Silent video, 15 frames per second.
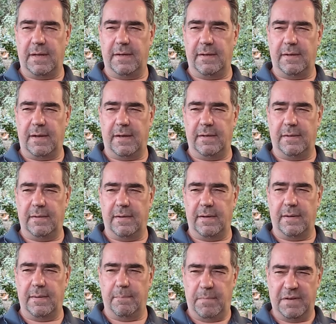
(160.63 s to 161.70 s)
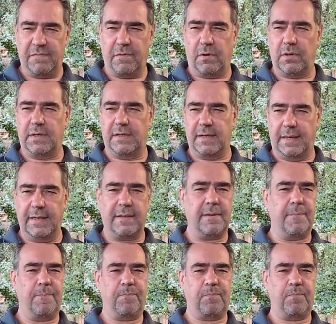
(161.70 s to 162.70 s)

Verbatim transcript: an einem Mittwoch gedreht.